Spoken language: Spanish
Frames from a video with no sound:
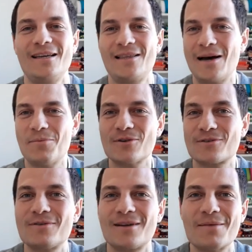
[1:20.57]

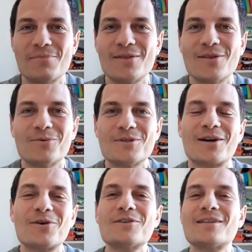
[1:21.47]
estábamos cambiando
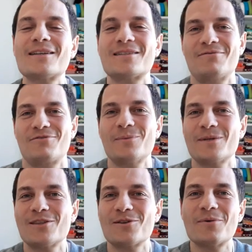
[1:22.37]
muchas cosas, yo me
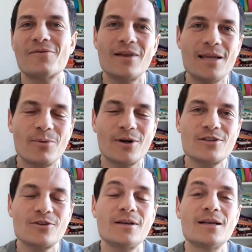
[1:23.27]
siento muy feliz por
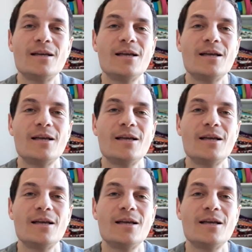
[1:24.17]
eso,